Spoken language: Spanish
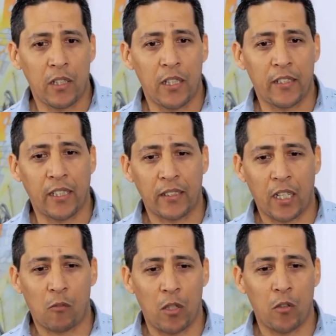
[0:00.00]
y
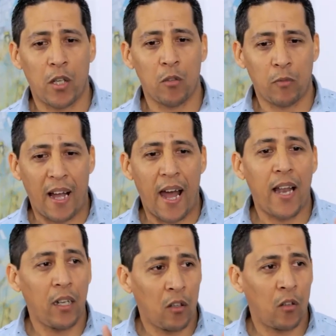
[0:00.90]
detectar cuando hay
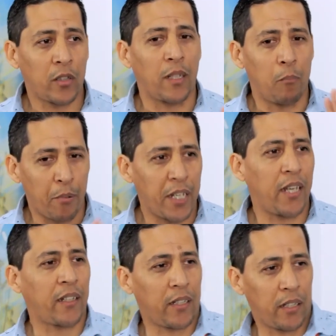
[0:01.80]
algo que
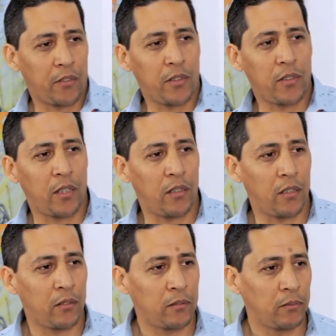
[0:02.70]
pueda crear un incendio.